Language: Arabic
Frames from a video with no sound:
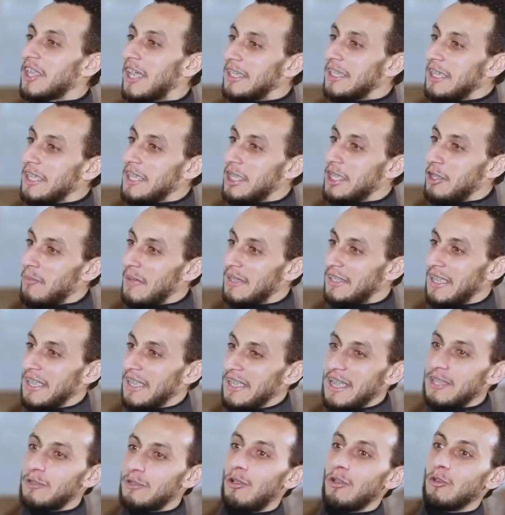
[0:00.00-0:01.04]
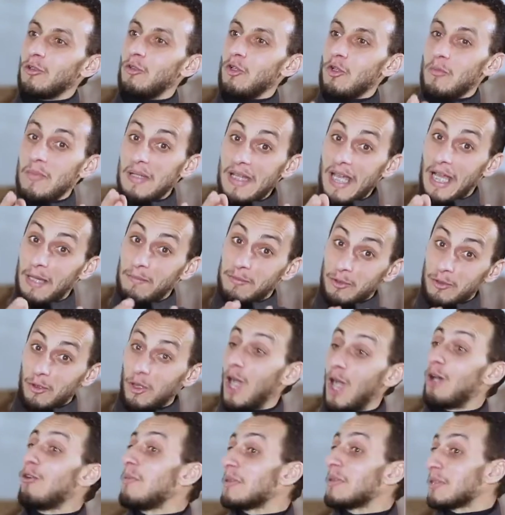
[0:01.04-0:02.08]
غادي نجيو مثلا الناس وغنقول لهم لا حبسوا
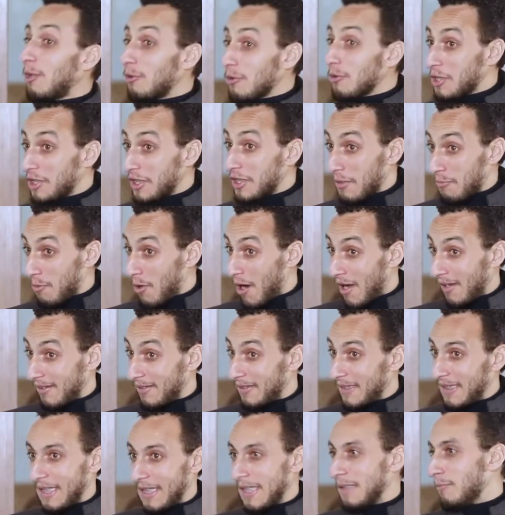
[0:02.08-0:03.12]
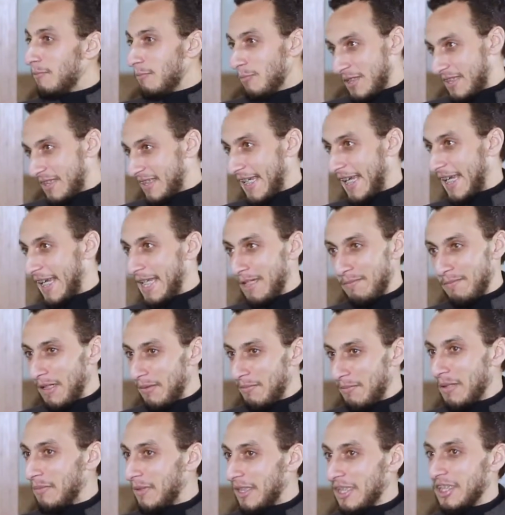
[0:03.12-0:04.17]
القهوه ما تبقاوش تشربوها مستحيل
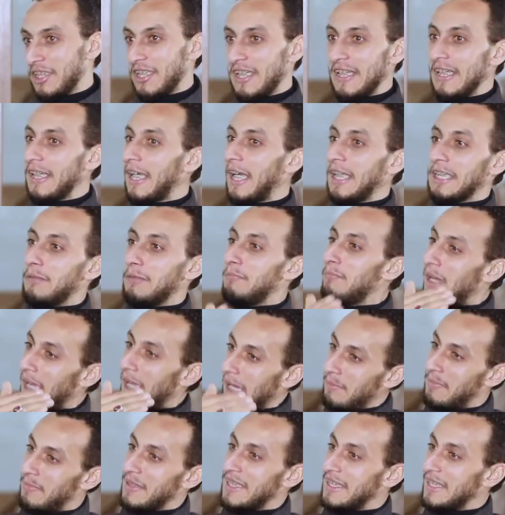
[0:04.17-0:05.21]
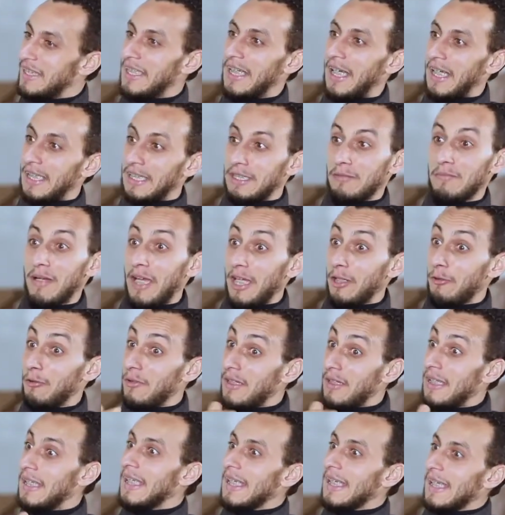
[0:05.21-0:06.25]
ما يمكنش لان قد ما حبستي لي قد ما
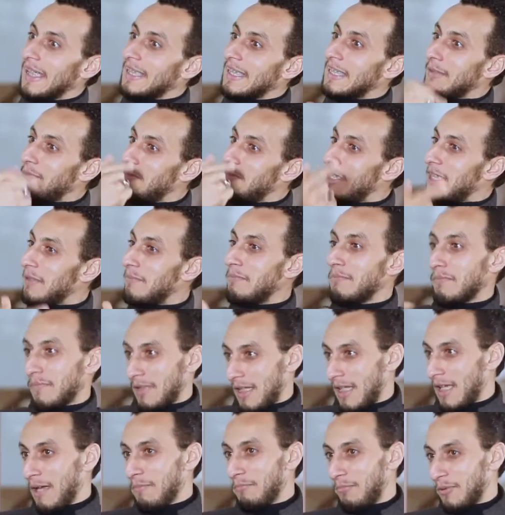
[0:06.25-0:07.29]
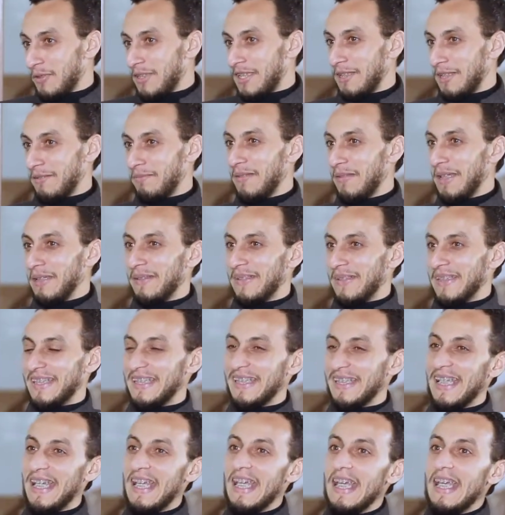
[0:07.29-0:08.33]
يقول خصني نمشي امبوسيبل ما
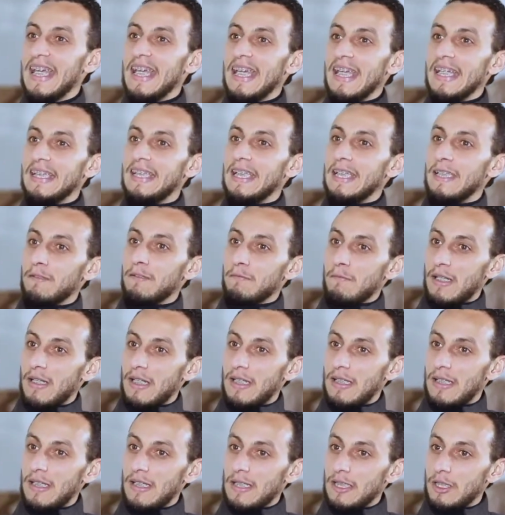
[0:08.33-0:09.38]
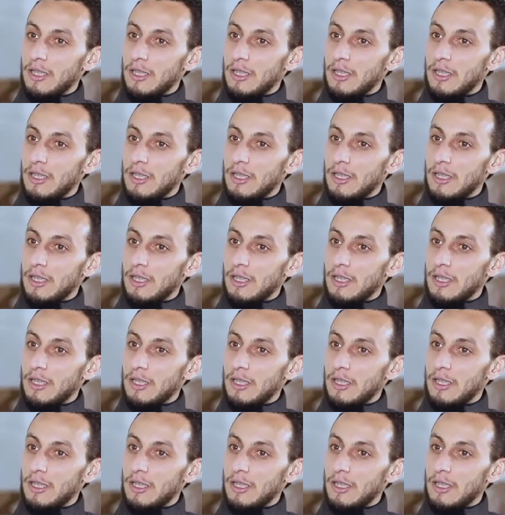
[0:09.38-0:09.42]
يمكنش اذا آه،